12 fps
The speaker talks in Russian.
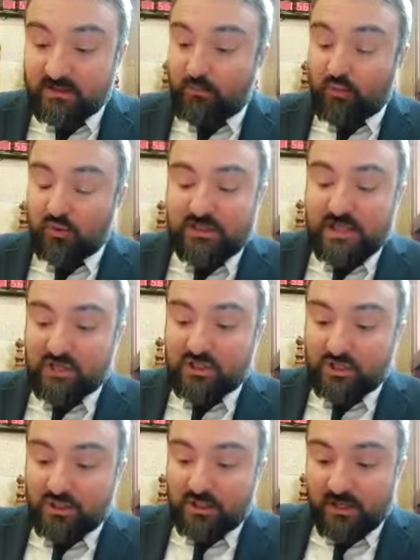пусть
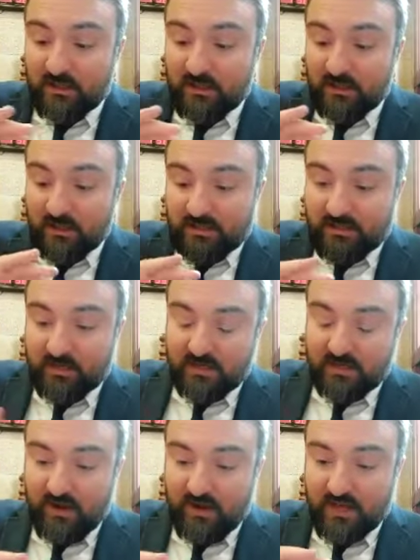даже ты
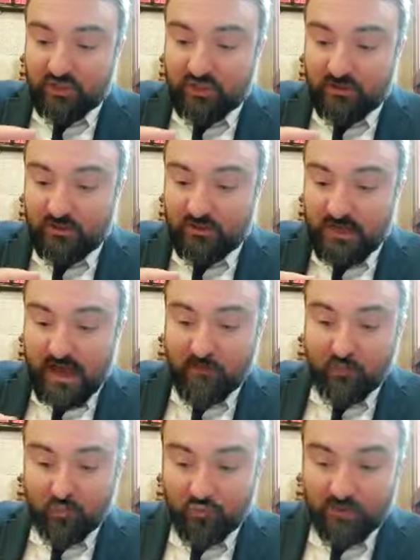закрываешь
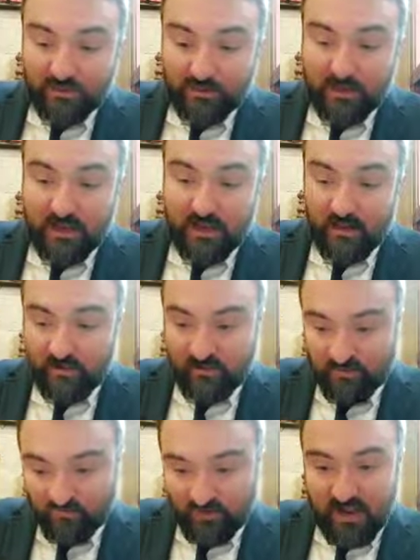ямку на земле,
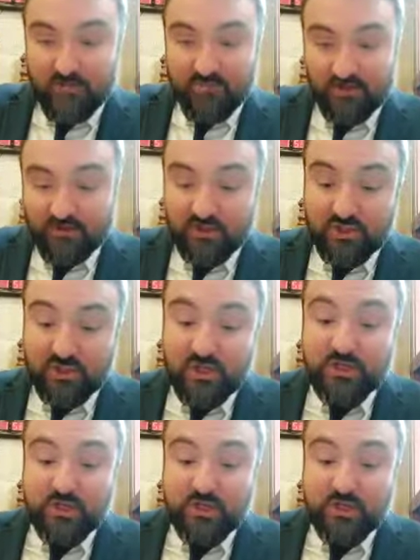выравниваешь,